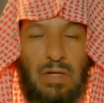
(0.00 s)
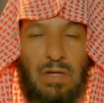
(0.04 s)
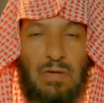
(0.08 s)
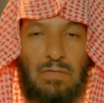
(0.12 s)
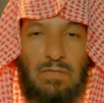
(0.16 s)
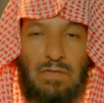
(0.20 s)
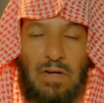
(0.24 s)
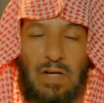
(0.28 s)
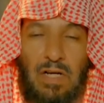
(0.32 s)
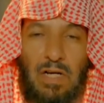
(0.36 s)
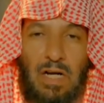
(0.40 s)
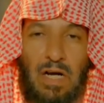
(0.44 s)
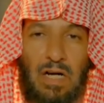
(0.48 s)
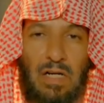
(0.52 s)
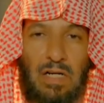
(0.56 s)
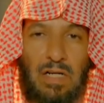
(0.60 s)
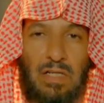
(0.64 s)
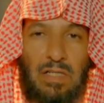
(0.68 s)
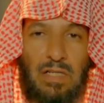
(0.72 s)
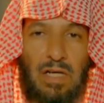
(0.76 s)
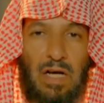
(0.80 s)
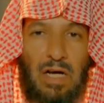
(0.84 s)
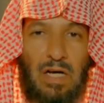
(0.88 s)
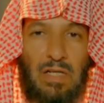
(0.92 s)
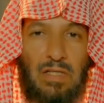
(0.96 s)

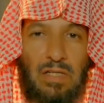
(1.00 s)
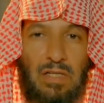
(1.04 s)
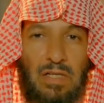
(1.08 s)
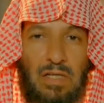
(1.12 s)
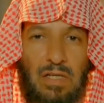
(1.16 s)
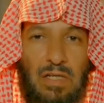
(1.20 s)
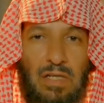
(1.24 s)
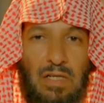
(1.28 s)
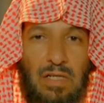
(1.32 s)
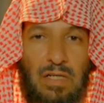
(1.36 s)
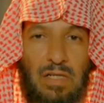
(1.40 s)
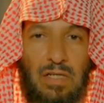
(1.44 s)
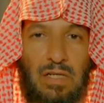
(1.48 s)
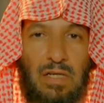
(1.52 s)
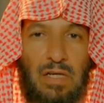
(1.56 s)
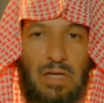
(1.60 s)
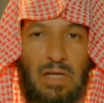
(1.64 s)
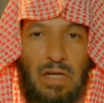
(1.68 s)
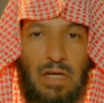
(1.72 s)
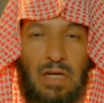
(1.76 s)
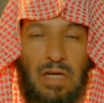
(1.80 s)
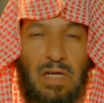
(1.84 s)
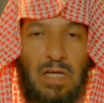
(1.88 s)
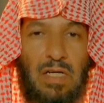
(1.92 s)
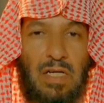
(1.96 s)
فكانت هذه
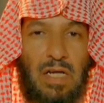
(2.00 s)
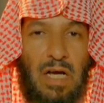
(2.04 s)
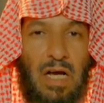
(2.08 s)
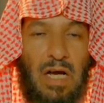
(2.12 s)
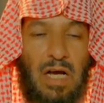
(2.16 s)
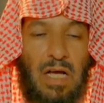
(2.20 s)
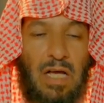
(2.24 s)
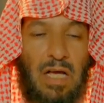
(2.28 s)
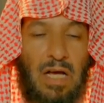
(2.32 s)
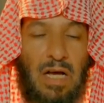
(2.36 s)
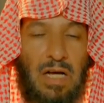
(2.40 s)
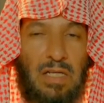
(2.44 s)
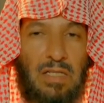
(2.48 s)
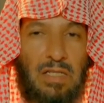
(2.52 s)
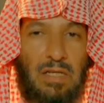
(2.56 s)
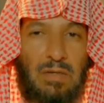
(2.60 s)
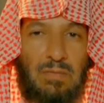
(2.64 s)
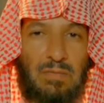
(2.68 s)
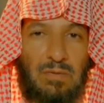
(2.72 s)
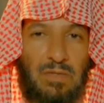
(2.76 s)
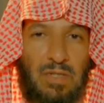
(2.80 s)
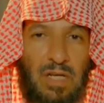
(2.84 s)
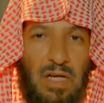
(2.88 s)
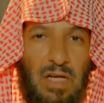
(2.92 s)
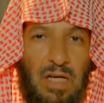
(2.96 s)
الايات
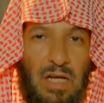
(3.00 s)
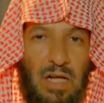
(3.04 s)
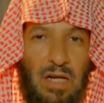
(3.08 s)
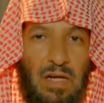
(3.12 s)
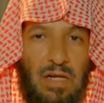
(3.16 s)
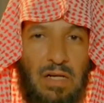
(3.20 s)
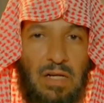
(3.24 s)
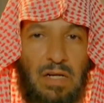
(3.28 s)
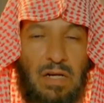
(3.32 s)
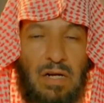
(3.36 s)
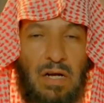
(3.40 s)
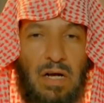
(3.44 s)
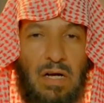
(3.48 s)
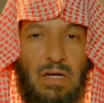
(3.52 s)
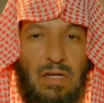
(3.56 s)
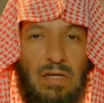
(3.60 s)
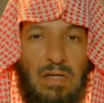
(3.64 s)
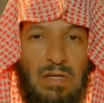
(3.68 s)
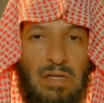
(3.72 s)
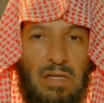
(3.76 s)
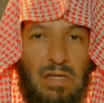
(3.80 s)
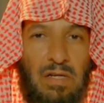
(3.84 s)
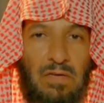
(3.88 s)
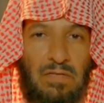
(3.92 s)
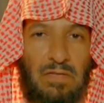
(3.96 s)
المتكرره
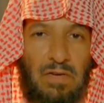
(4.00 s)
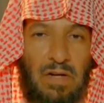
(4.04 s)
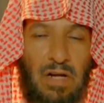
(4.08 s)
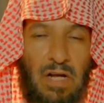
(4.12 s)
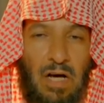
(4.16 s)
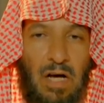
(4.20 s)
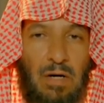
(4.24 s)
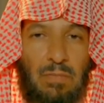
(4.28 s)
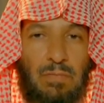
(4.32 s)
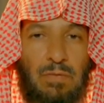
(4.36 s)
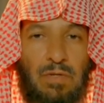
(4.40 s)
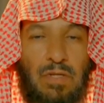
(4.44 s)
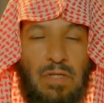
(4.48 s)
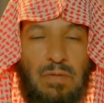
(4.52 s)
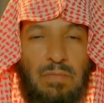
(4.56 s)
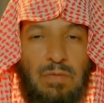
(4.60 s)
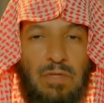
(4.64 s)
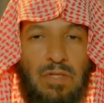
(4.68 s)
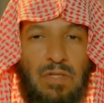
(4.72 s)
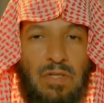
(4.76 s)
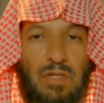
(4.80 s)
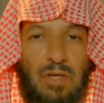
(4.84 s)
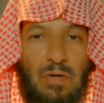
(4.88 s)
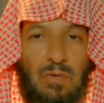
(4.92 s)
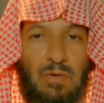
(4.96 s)
في الامر
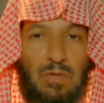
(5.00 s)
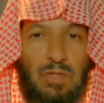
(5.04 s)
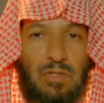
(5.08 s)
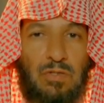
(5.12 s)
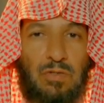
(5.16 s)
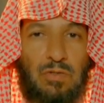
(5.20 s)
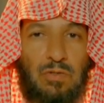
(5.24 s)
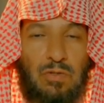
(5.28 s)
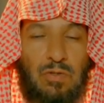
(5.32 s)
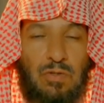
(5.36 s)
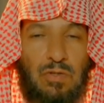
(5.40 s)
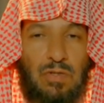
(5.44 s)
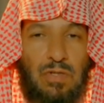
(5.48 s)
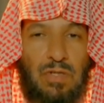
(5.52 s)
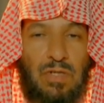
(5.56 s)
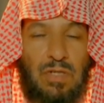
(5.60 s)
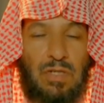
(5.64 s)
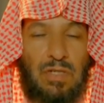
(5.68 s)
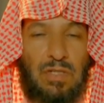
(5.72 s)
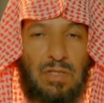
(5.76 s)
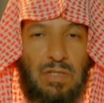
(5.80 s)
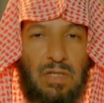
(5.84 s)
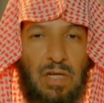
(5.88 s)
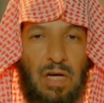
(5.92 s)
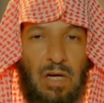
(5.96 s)
بالتوجه
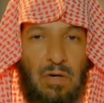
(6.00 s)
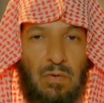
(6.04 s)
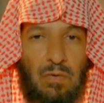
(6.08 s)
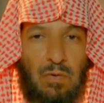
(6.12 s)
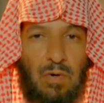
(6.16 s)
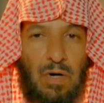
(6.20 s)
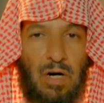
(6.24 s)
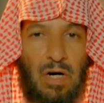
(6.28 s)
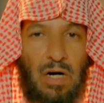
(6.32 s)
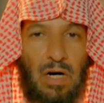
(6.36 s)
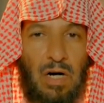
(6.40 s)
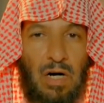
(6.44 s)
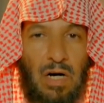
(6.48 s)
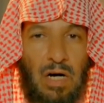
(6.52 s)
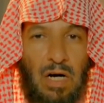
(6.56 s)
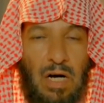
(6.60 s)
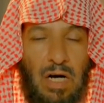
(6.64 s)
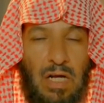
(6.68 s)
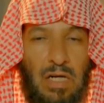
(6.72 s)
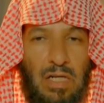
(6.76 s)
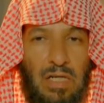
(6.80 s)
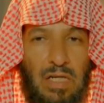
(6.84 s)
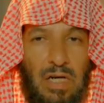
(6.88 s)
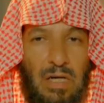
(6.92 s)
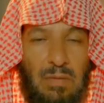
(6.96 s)
نحو
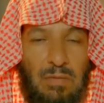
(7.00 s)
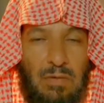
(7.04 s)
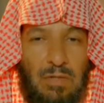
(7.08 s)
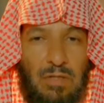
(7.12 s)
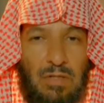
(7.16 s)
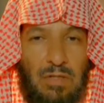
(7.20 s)
الكعبه